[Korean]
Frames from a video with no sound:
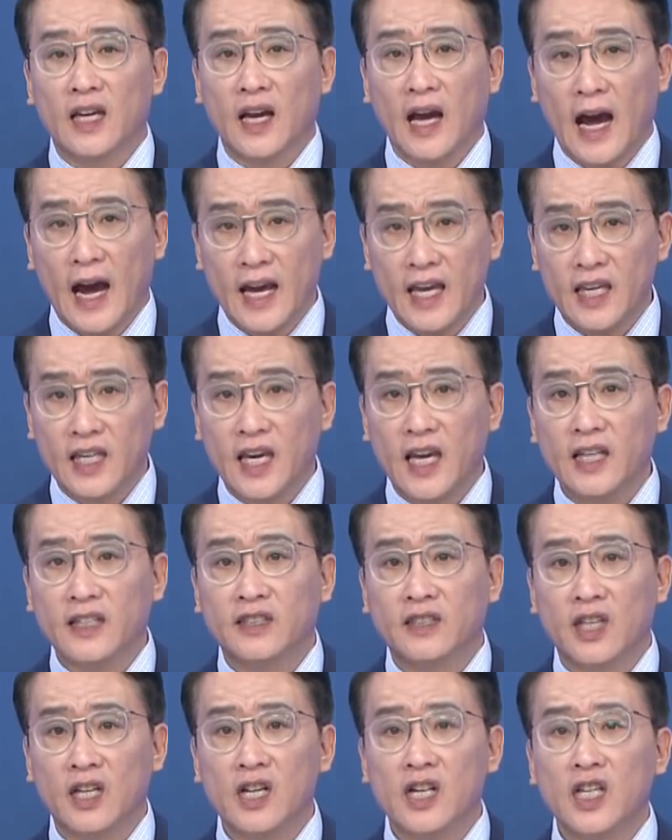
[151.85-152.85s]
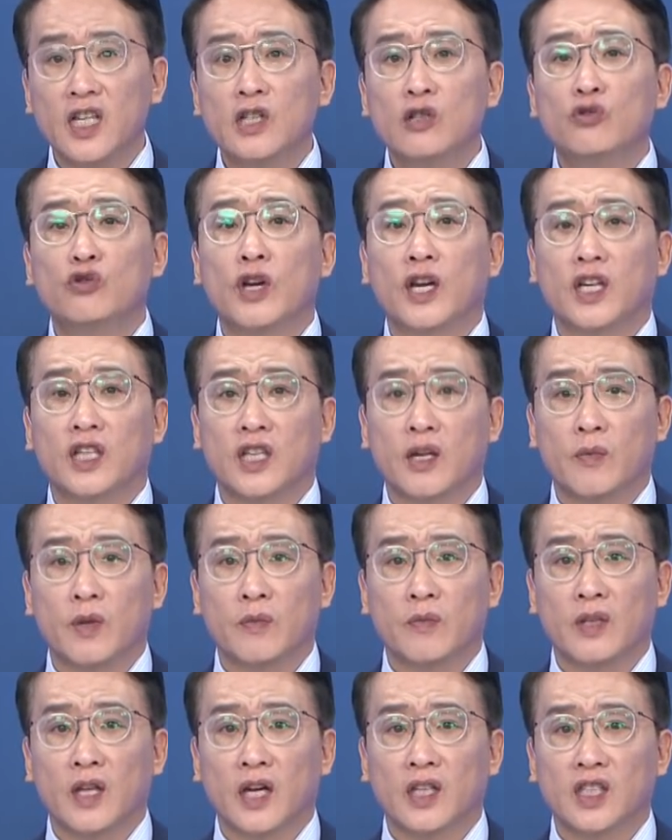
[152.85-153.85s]
IK 스틸을 인수했기
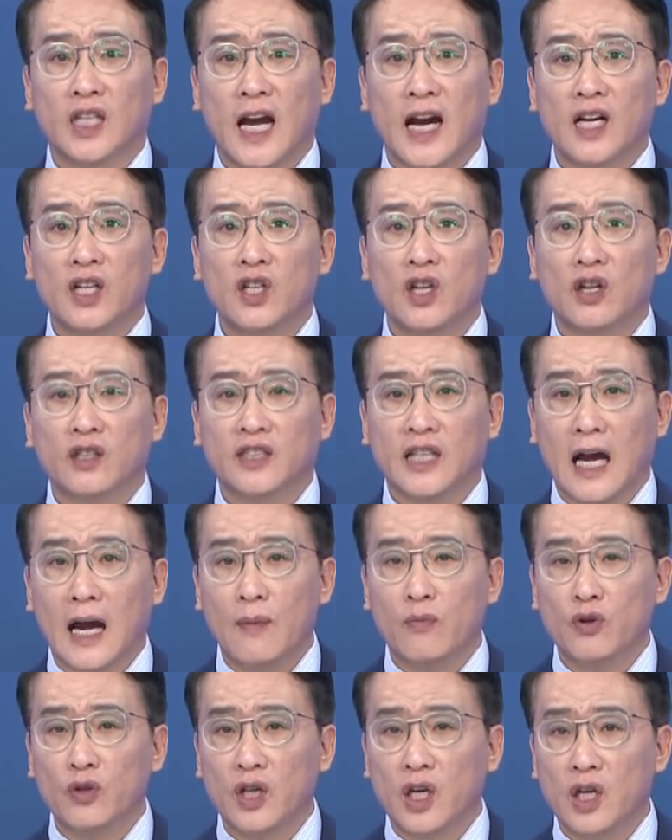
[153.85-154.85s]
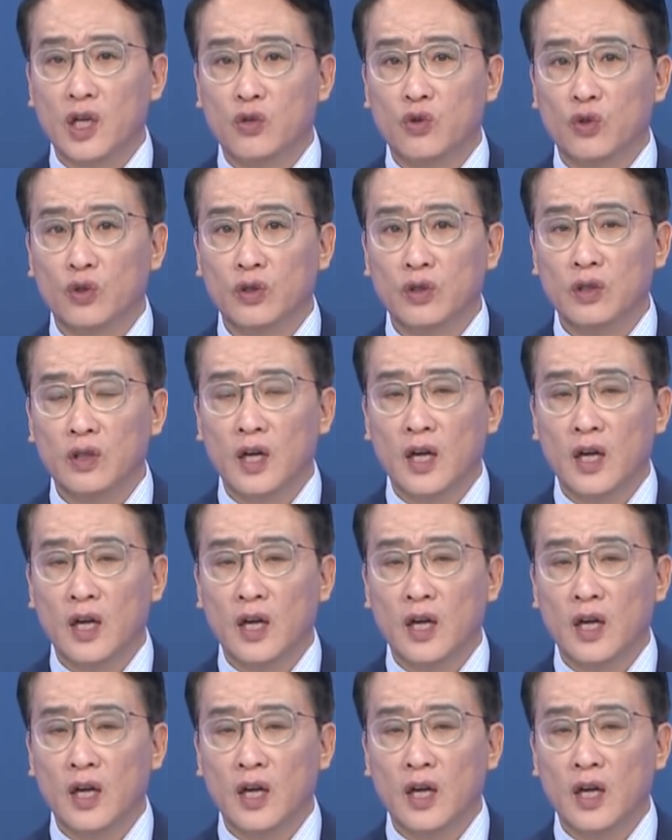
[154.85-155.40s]
때문입니다. 작년 4분기 기준